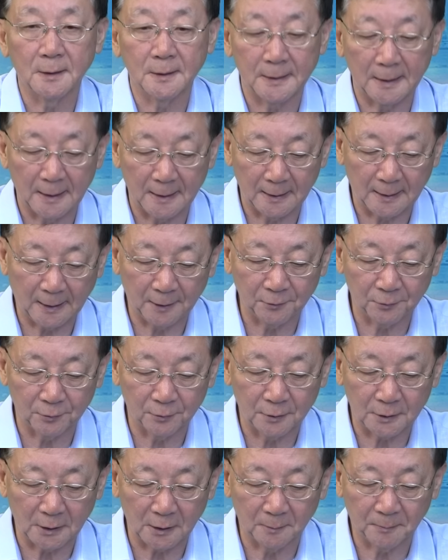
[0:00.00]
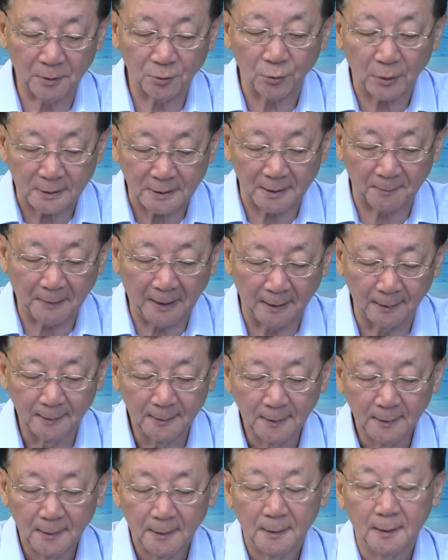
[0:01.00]
险，还有这个碰撞险嘛。
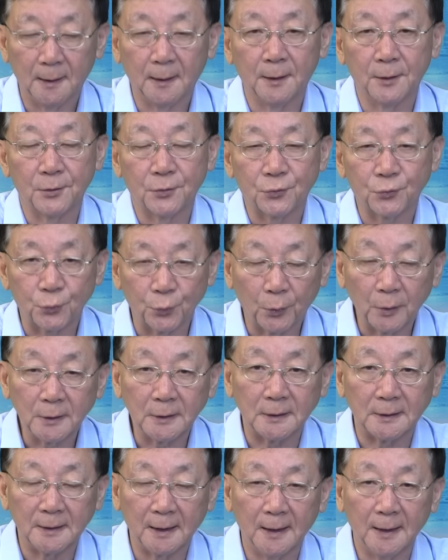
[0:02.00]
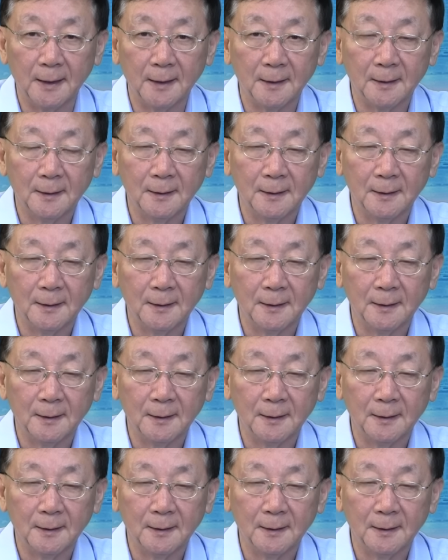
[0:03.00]
所以呢，